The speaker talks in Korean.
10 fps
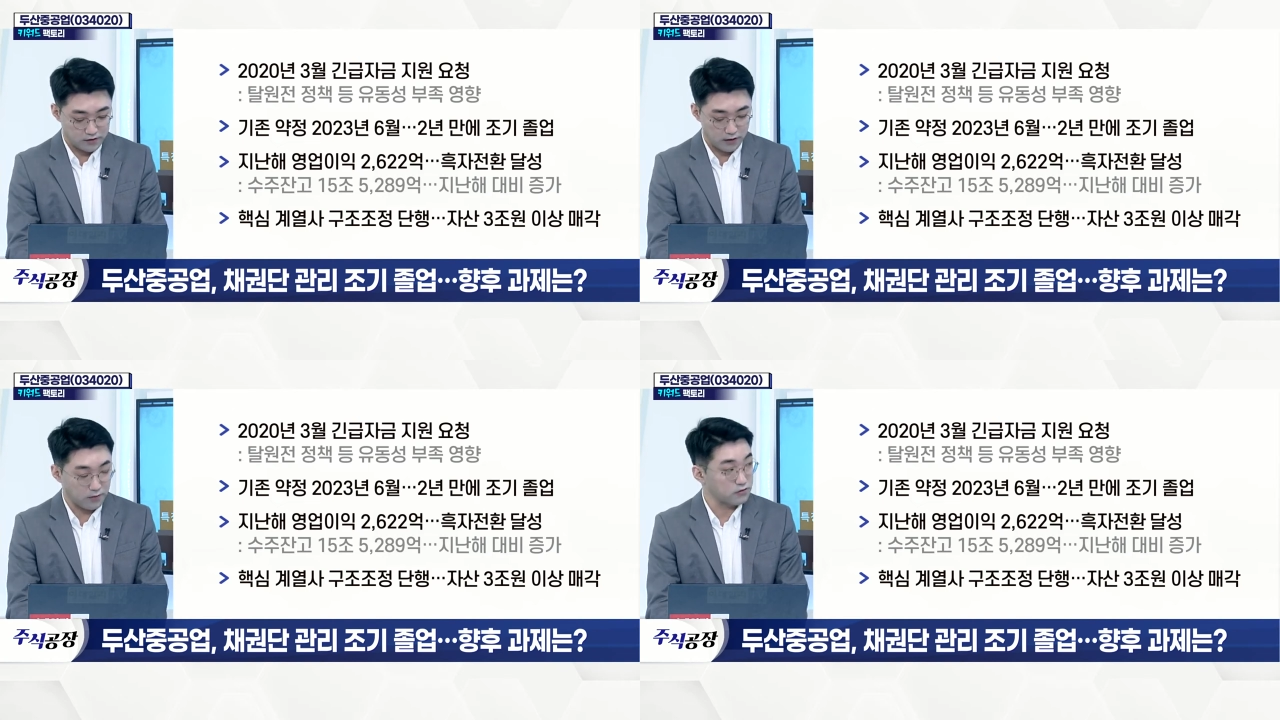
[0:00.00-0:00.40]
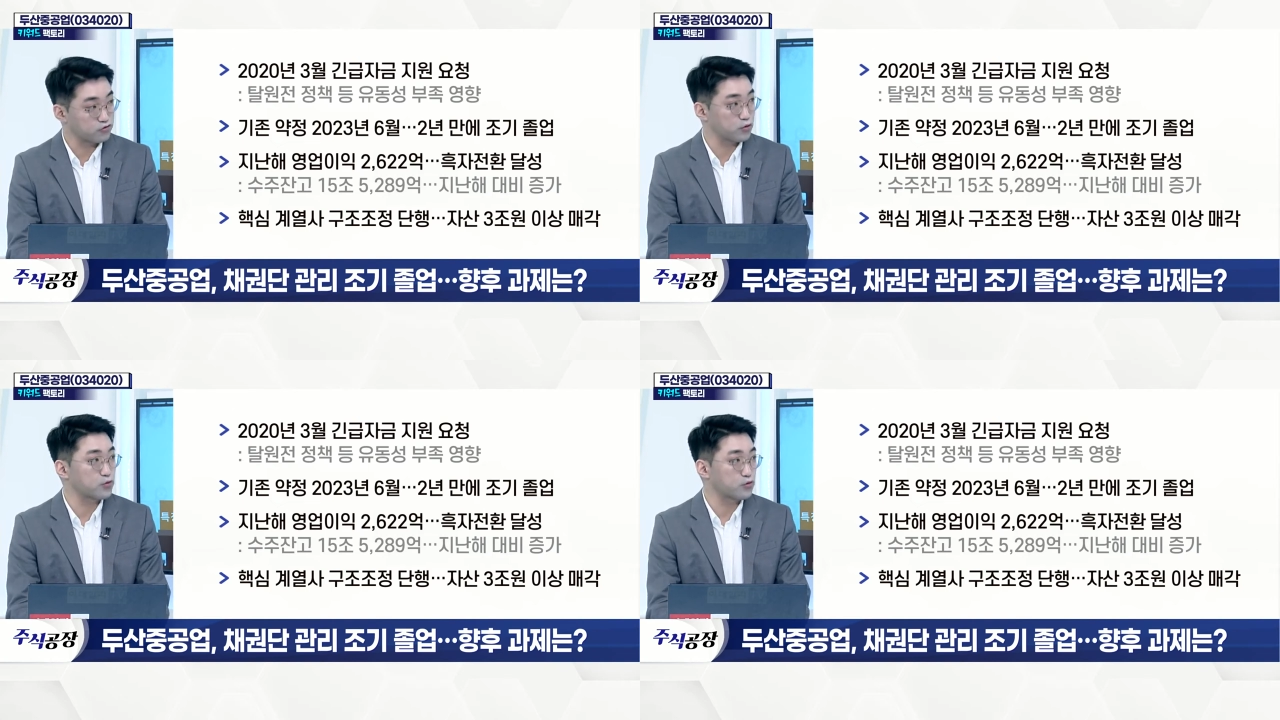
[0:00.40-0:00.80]
이게
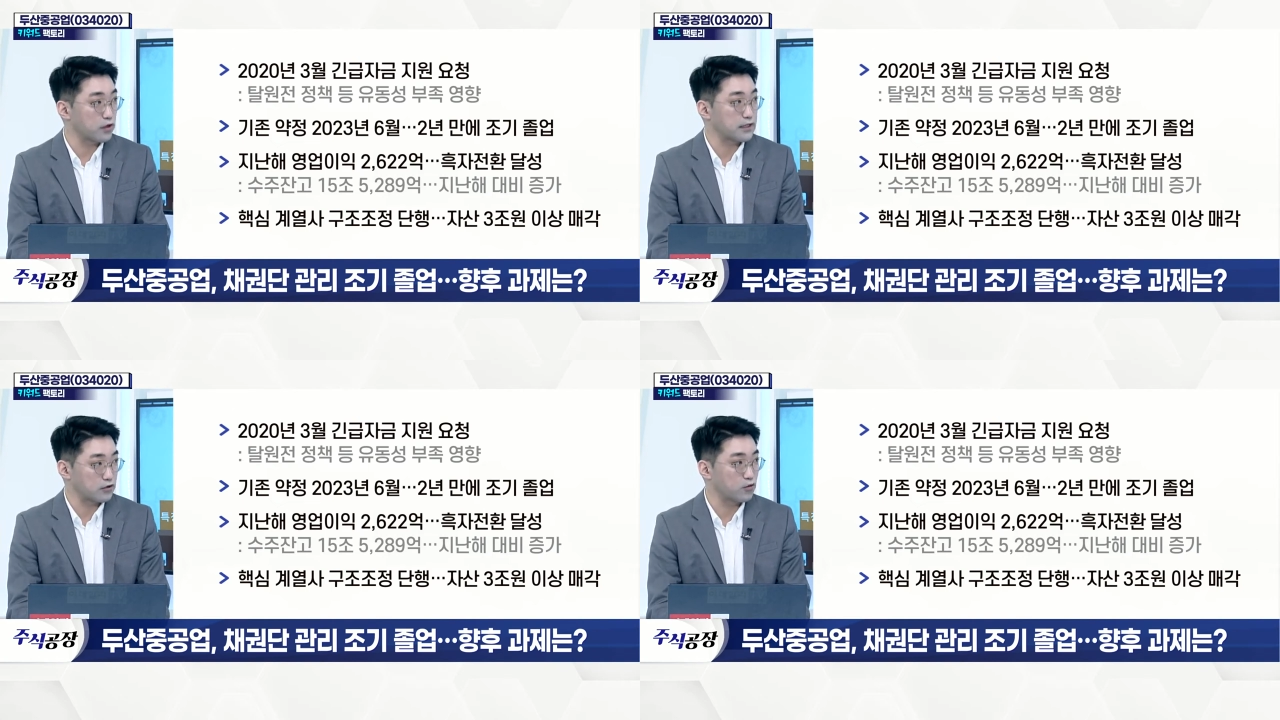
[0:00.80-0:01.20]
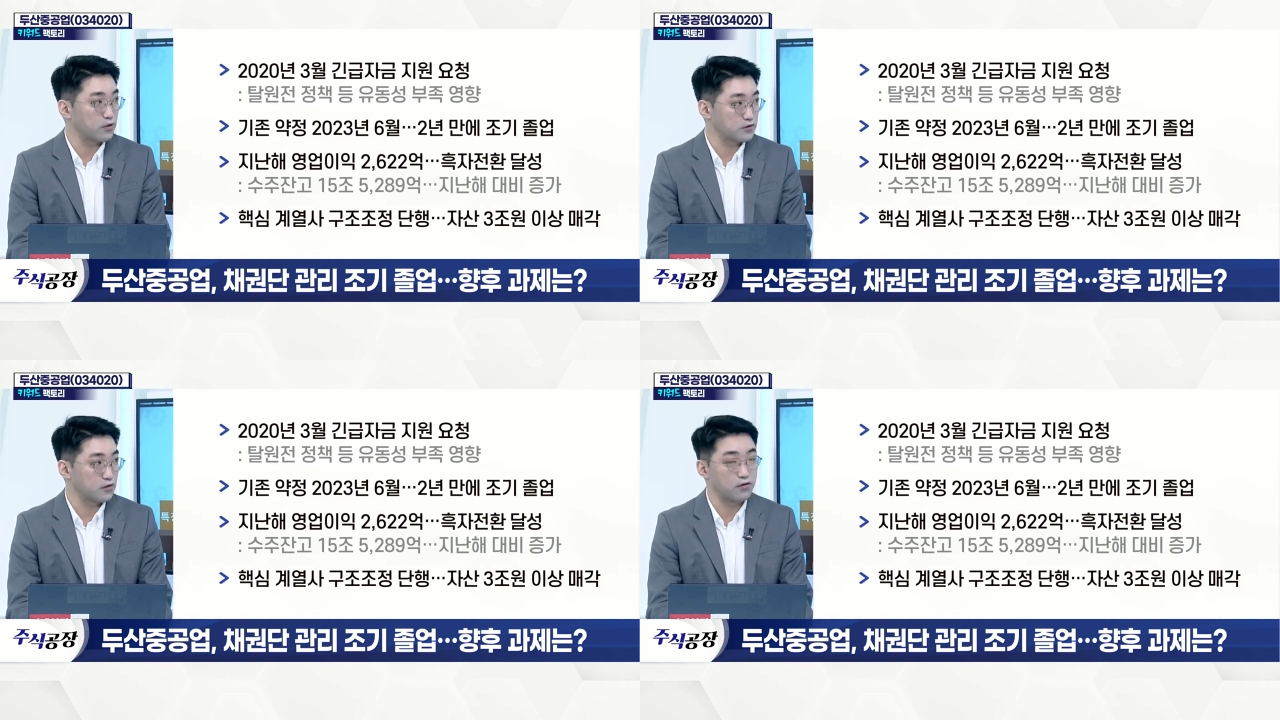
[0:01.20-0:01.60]
구조조정에
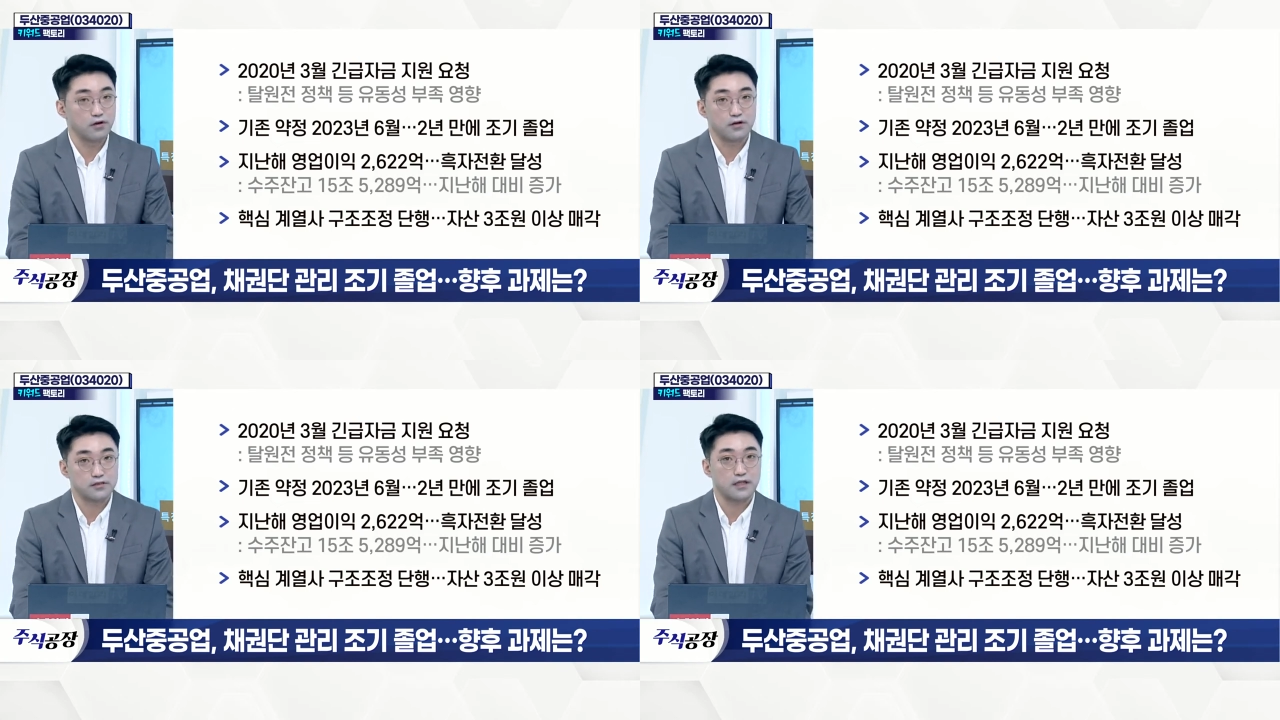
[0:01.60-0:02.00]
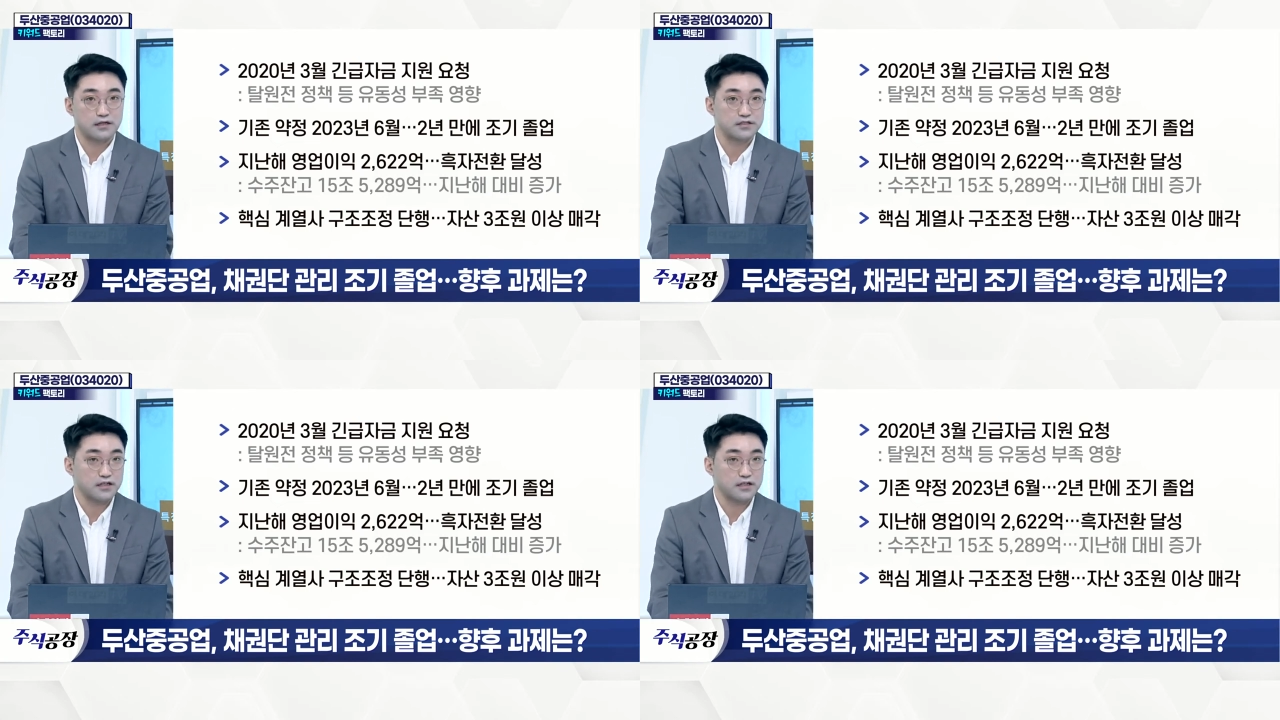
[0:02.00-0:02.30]
나서면서 당시